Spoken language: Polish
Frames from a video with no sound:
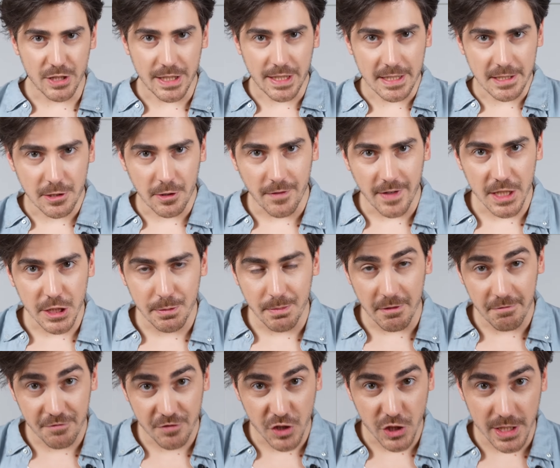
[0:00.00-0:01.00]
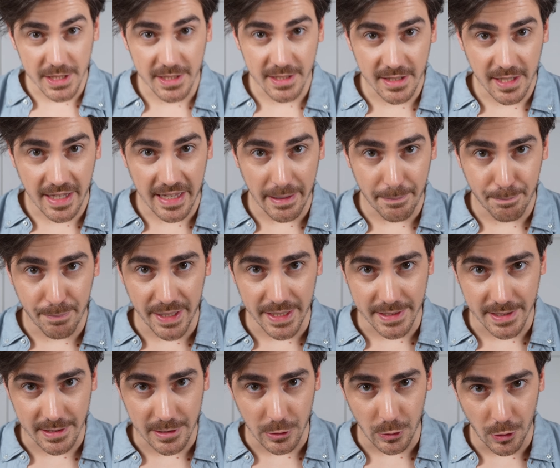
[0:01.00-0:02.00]
przetestowaliśmy wszystkie
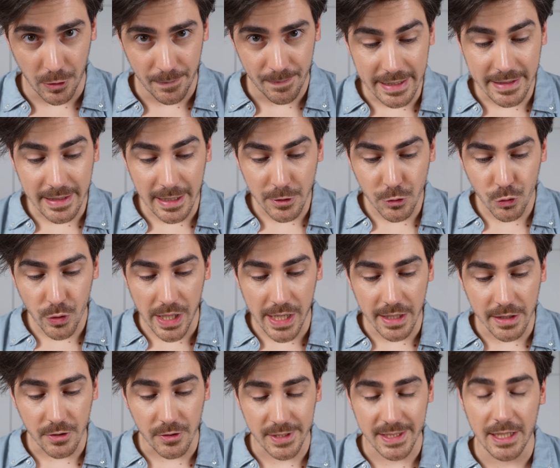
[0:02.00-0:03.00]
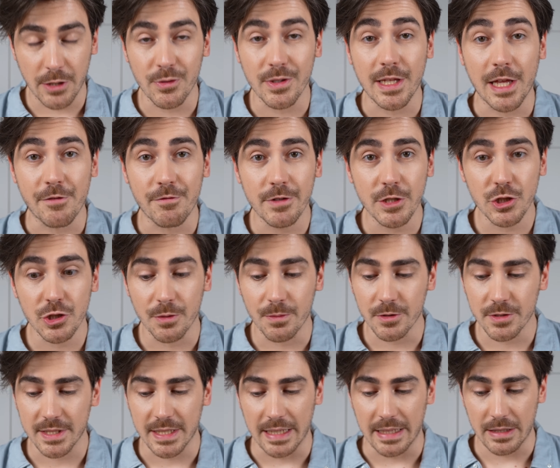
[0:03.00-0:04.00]
pystu i te, które dostały
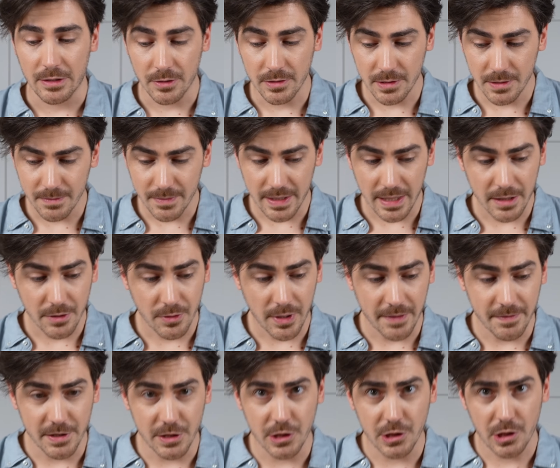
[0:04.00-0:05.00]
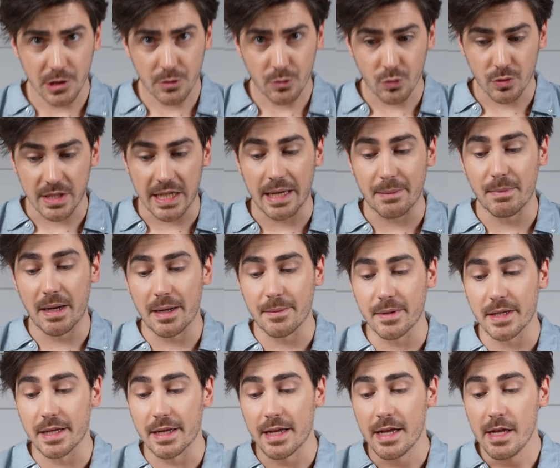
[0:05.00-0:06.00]
najwyższą ocenę, to są te, które widzicie tutaj.
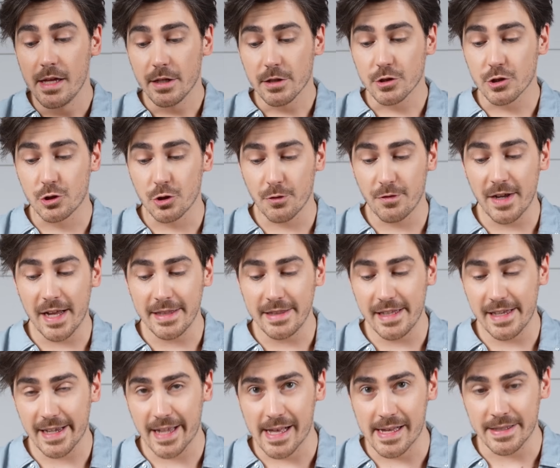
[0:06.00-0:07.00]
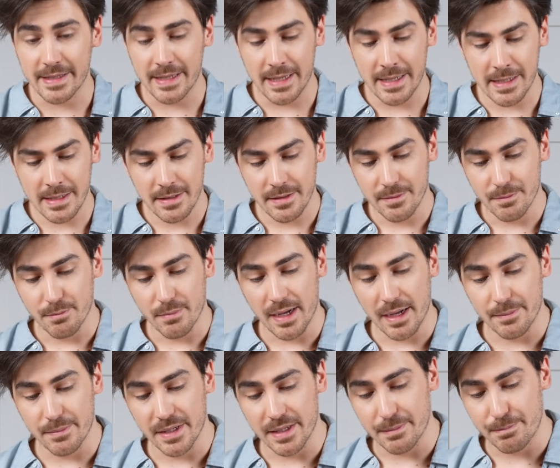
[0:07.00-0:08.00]
Mamy Giovanni Rana,
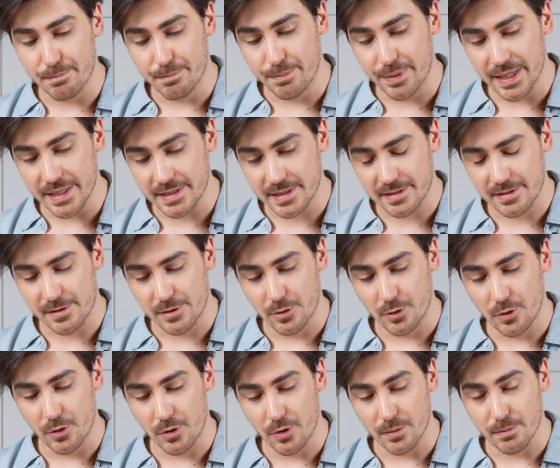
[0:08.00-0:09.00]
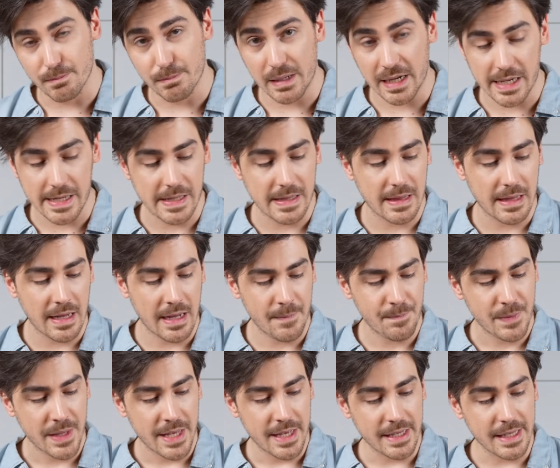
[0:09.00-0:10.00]
mamy pystu Barilla
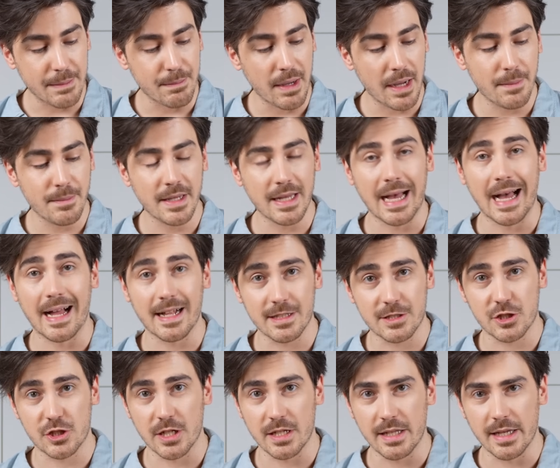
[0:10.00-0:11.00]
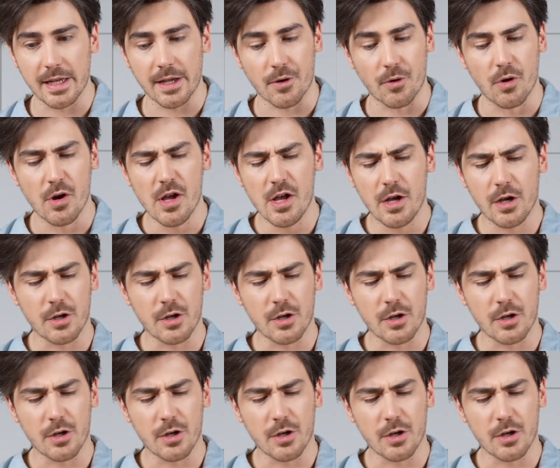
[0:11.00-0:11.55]
i mamy Alcenero